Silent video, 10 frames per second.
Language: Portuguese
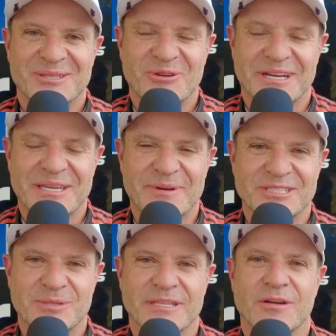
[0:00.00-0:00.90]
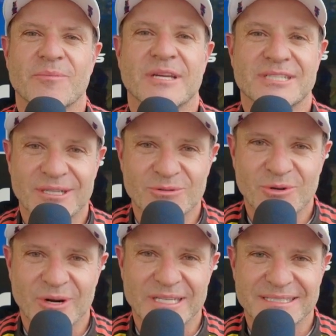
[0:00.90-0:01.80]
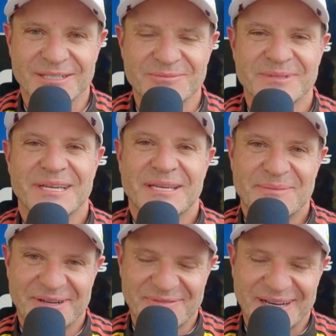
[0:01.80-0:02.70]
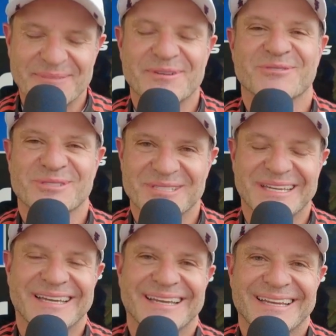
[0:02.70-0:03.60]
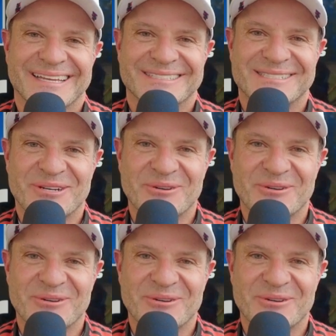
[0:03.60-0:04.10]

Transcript: Estou aqui para te mandar um beijão no coração e para falar para você se